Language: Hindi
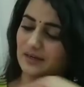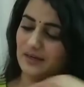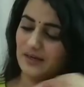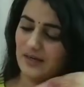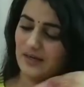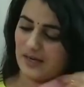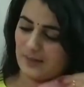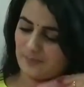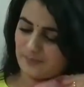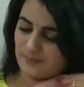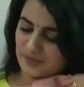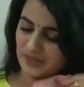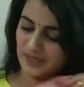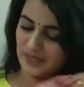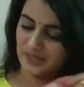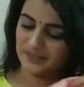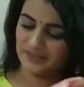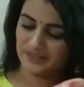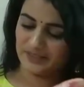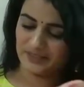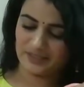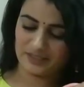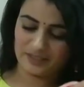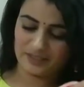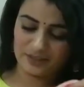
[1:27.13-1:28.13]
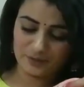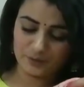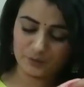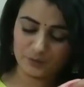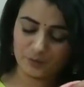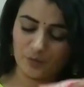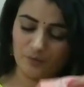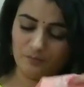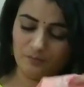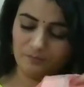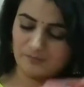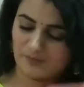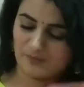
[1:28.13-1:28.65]
ना आप यहाँ देखेंगे
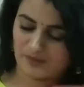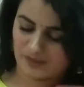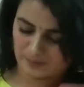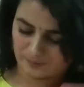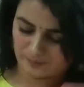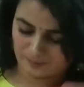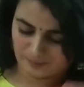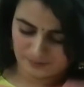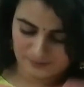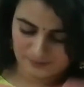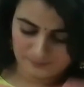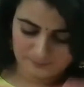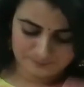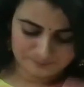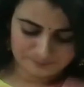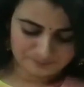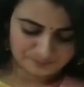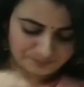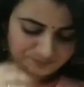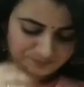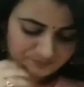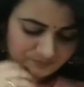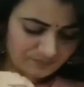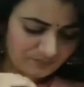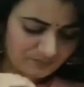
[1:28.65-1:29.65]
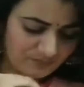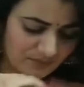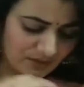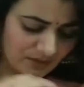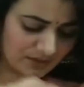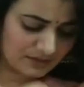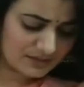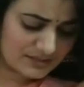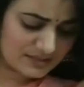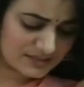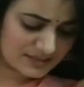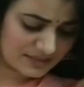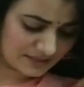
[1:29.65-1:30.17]
टॉप पार्ट पर
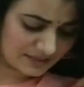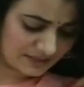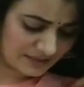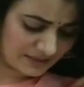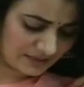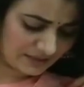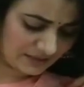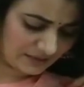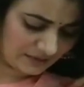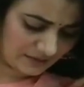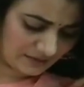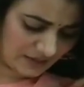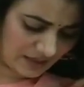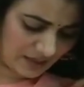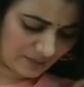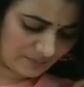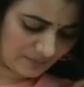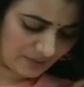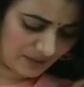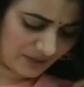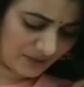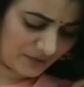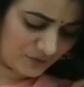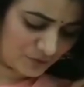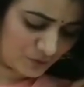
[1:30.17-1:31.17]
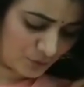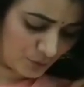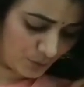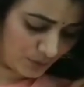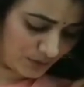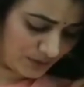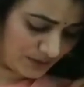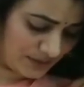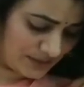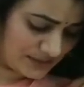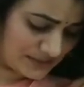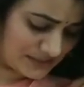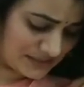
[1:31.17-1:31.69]
जरी का काम है जो
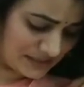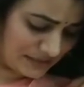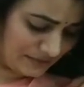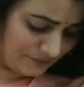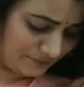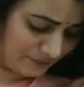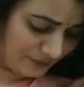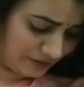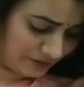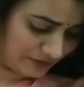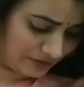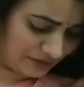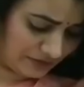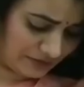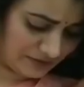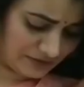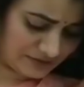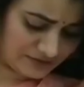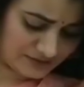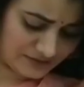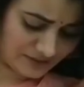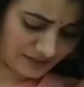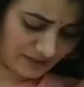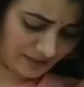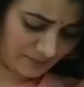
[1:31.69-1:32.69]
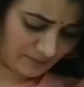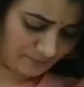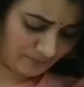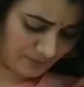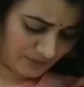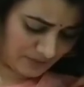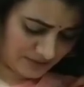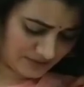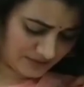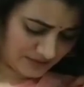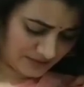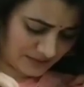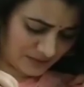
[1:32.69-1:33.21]
कि सिल्वर कलर से है
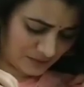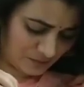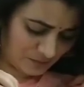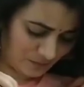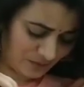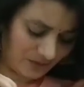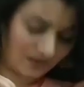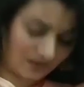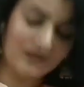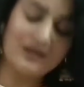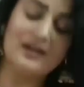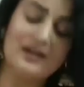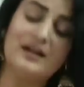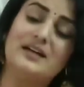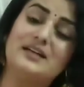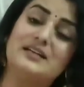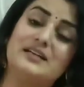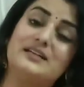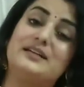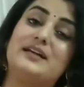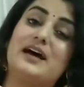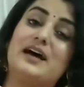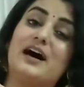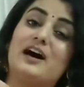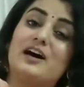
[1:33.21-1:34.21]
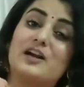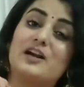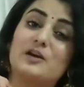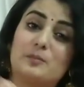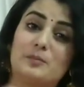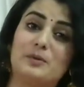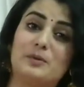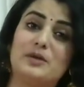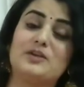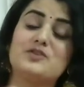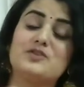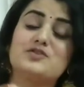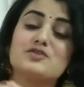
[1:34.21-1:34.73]
प्लस इसमें
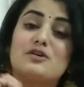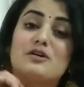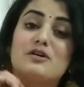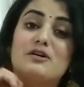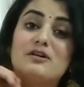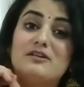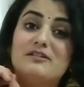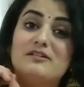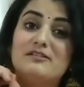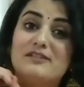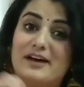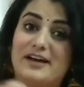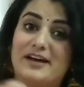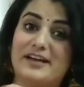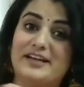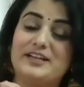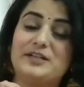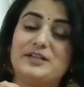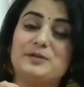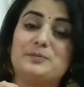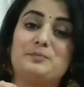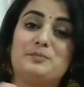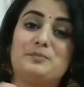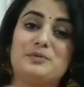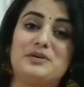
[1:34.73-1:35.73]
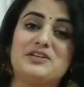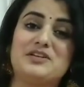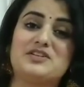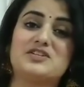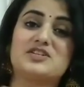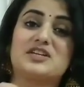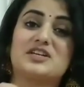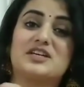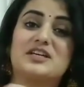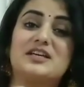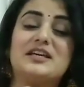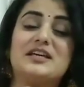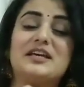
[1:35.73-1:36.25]
डार्क पीच और लाइट
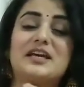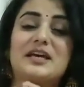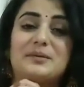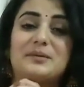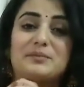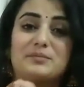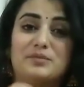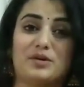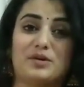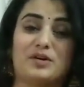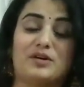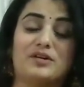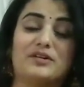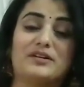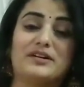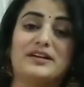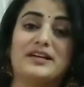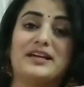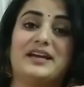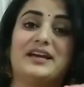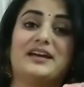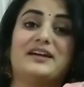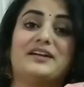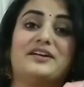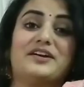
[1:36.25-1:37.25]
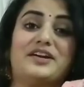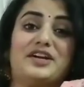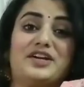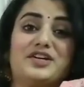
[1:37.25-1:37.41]
पीच की एम्ब्रॉयडरी है